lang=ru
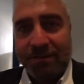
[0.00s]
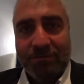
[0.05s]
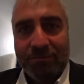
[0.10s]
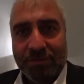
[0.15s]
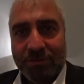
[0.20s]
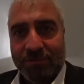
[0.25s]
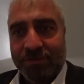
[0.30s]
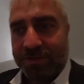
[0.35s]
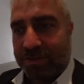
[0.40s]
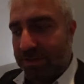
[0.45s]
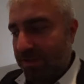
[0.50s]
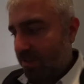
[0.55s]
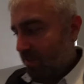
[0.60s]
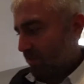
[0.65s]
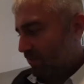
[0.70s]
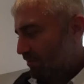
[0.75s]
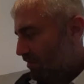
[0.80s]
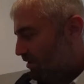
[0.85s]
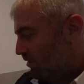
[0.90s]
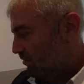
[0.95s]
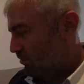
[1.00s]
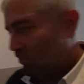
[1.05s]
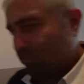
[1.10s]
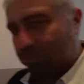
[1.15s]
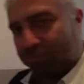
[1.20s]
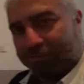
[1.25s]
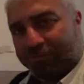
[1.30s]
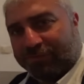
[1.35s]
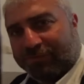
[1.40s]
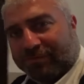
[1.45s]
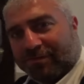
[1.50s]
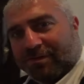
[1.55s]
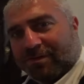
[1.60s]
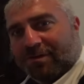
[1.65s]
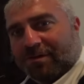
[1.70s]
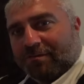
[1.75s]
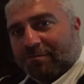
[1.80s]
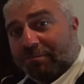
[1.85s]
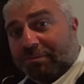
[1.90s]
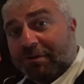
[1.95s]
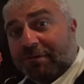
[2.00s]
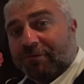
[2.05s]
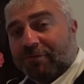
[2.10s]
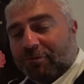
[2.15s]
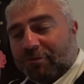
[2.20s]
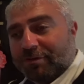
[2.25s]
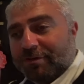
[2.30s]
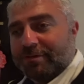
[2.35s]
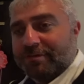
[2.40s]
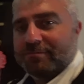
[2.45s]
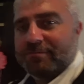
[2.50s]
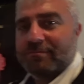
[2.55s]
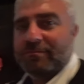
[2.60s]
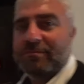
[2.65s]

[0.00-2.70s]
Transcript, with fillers: вот все оставляют обувь при входе,